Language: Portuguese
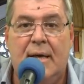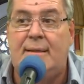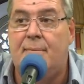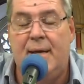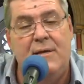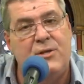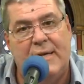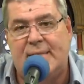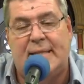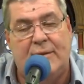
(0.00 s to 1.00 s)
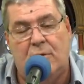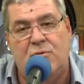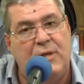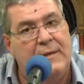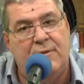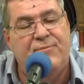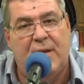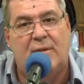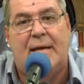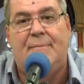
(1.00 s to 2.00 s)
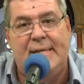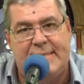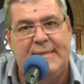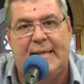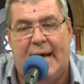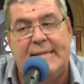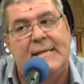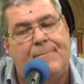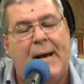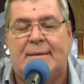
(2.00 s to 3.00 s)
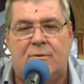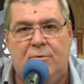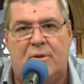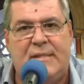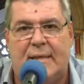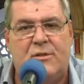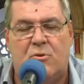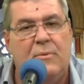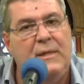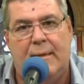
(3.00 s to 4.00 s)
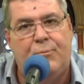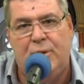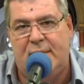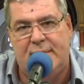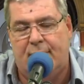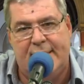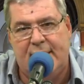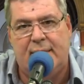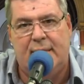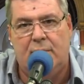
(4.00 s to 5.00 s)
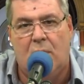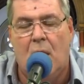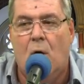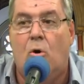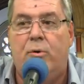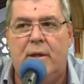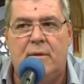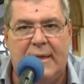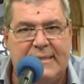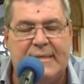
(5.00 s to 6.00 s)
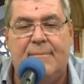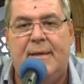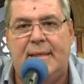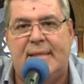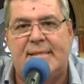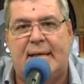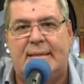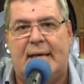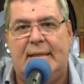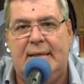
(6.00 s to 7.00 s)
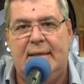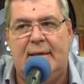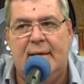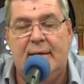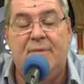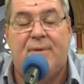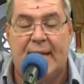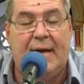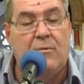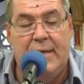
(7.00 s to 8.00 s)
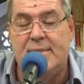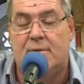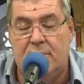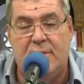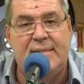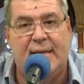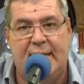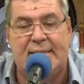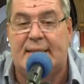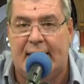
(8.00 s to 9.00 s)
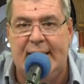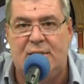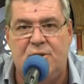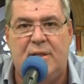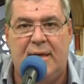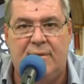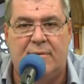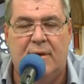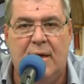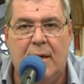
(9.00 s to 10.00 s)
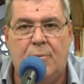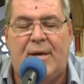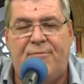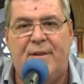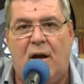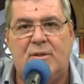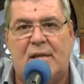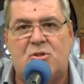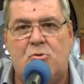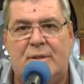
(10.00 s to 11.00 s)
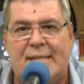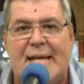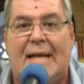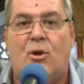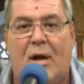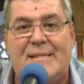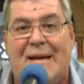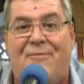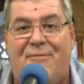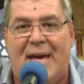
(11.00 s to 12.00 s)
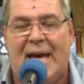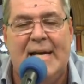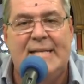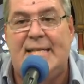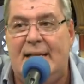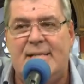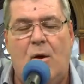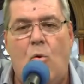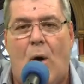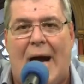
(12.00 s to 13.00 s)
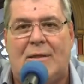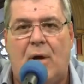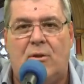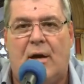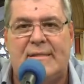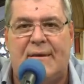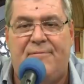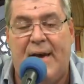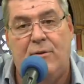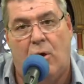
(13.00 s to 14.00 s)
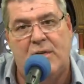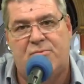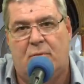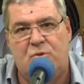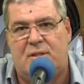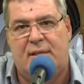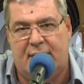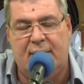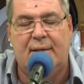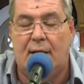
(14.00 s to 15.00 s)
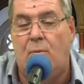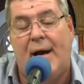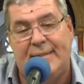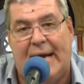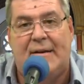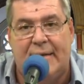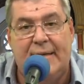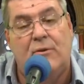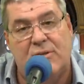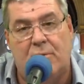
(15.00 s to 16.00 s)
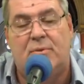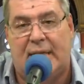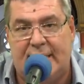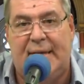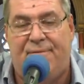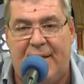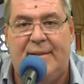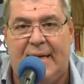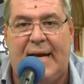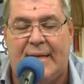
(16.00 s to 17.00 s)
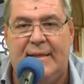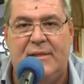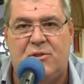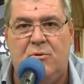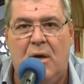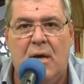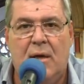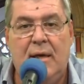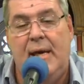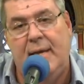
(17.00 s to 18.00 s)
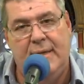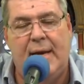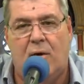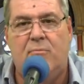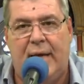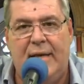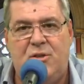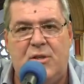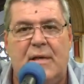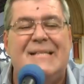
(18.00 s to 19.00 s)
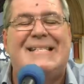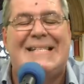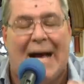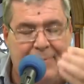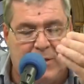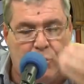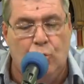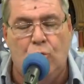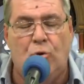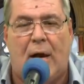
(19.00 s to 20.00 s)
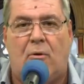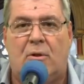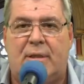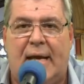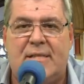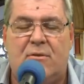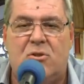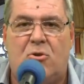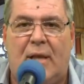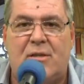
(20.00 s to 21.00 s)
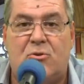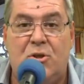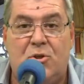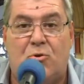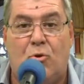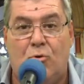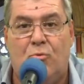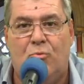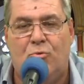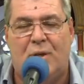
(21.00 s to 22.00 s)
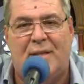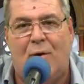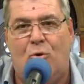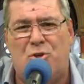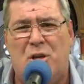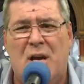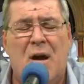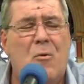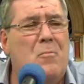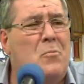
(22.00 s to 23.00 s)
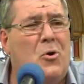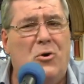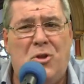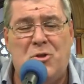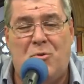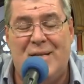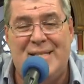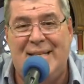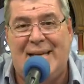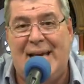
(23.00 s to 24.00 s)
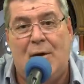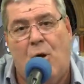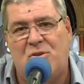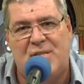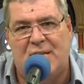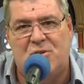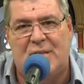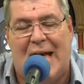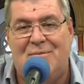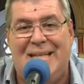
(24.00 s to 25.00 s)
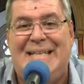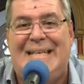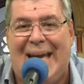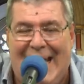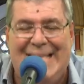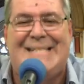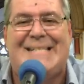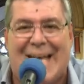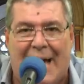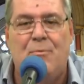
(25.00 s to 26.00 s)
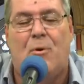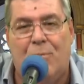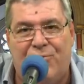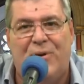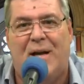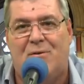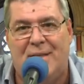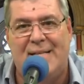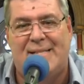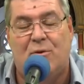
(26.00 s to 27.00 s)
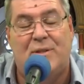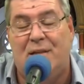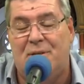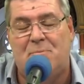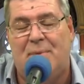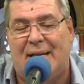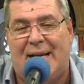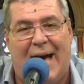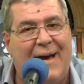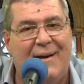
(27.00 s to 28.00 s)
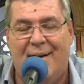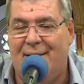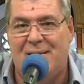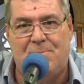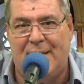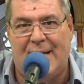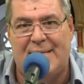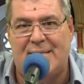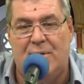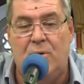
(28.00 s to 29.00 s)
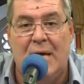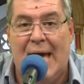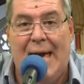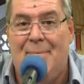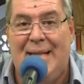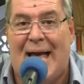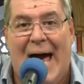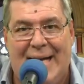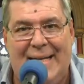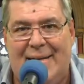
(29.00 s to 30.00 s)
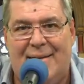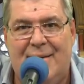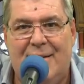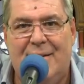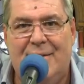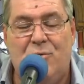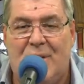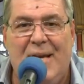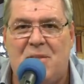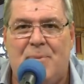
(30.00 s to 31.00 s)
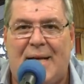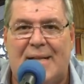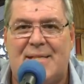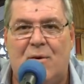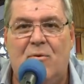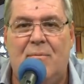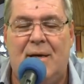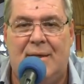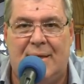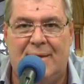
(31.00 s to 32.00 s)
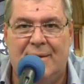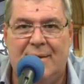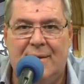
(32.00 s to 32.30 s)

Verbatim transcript: E também, gente, você tem todo o direito no final da missa ir lá e dizer, padre, eu não gostei da sua menina por isso e mais aquilo. Ou ir durante a semana na secretaria e falar com eles, eu não gostei. Você tem esse direito. Porque afinal das contas é a nossa fé. Se eles não guardam a nossa fé, nós vamos ter que guardar e nós vamos ter que defender a Cristo e ele realmente sabe tudo o que acontece nos corações de todo mundo mundo até hoje, um monte de coisa, ninguém igual o Santo Sudário, ninguém sabe como foi que aconteceu. Tenta explicar, e a explicação é milagre. Não tem explicação humana.